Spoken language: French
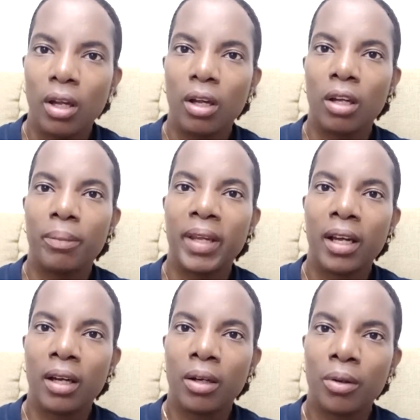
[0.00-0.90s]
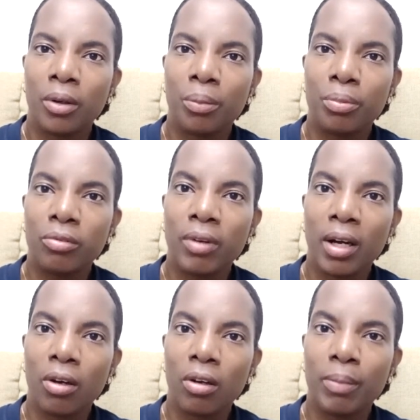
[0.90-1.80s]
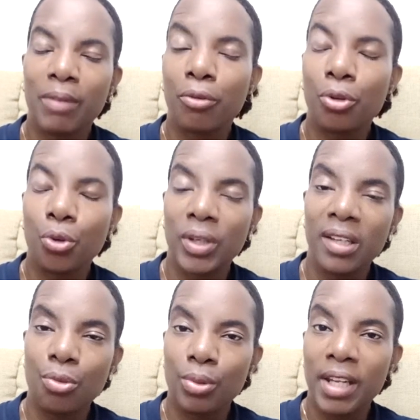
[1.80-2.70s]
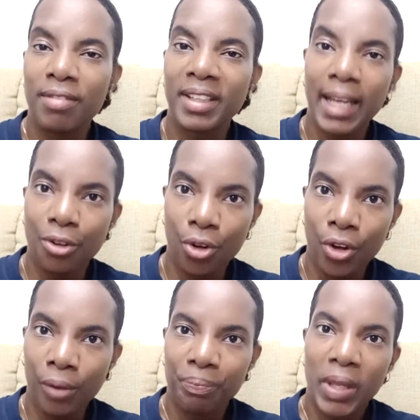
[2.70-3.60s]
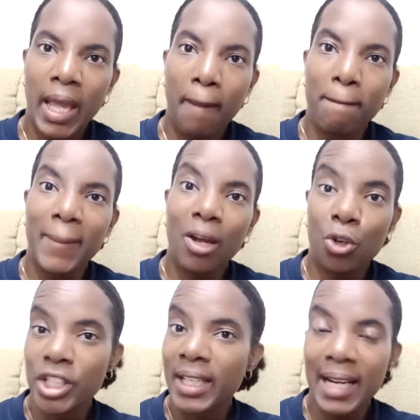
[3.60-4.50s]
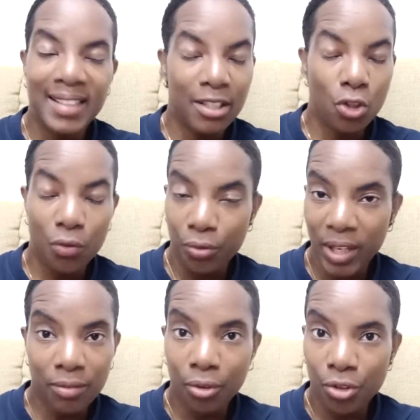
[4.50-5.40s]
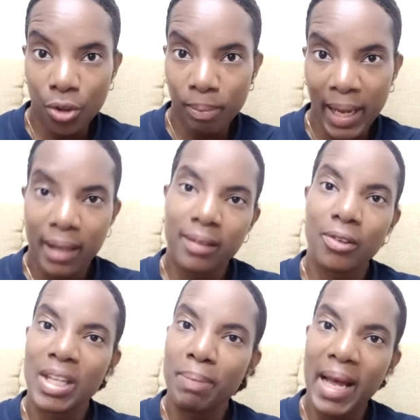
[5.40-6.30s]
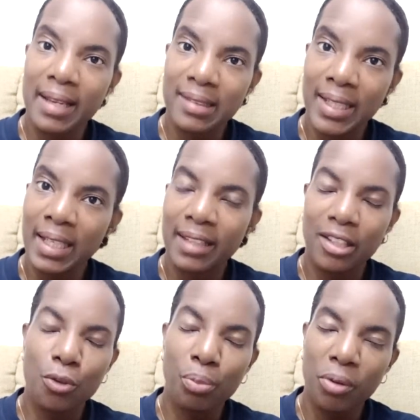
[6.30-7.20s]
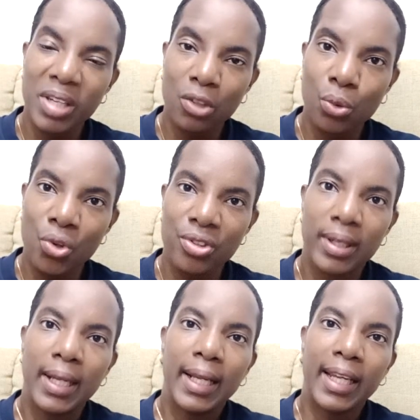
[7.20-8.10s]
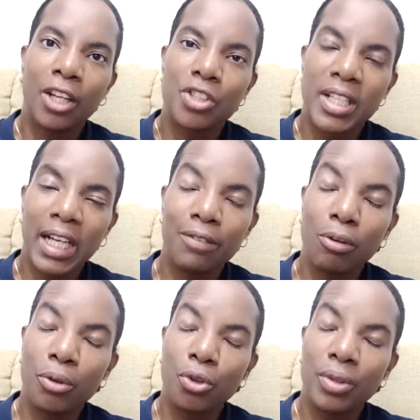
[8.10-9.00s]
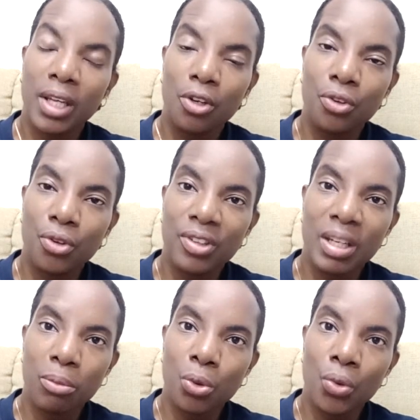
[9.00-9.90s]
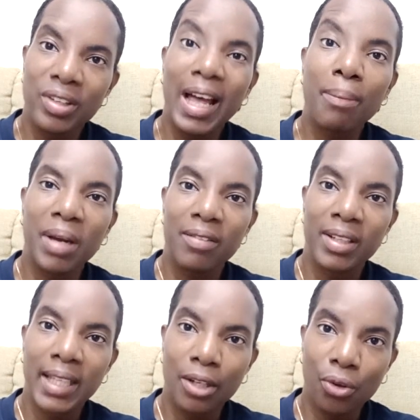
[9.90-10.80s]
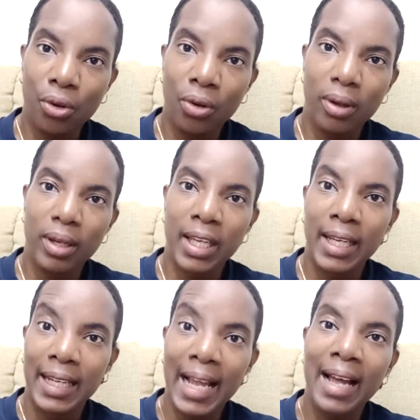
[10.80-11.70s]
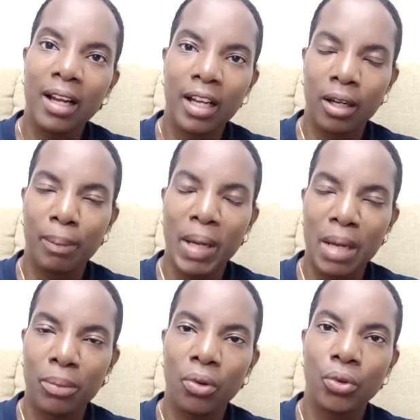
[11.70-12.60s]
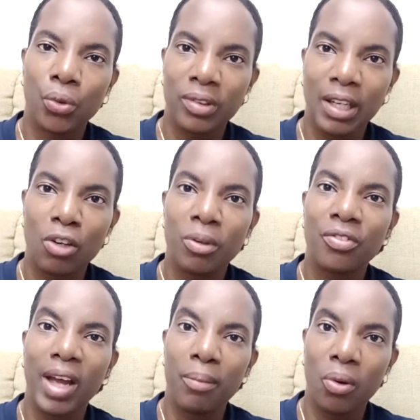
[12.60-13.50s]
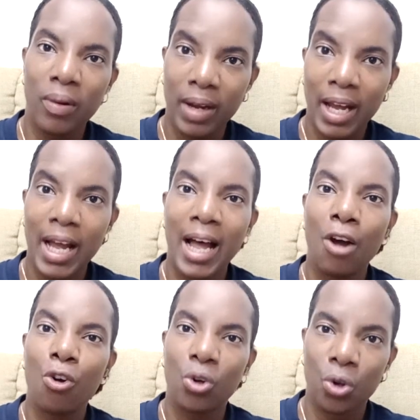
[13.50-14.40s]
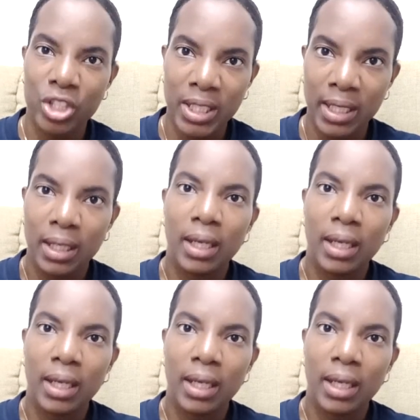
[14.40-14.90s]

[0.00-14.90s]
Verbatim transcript: euh, bien, pouvoir euh, bah, fonctionner sous les 24 heures. Mais en général, ça ne, fonctionne pas. Ce n'est pas assez. C'est une première dose. Et en général, il faut me donner une deuxième dose après 24 heures. Et là, euh, apparemment, ça commence vraiment à enclencher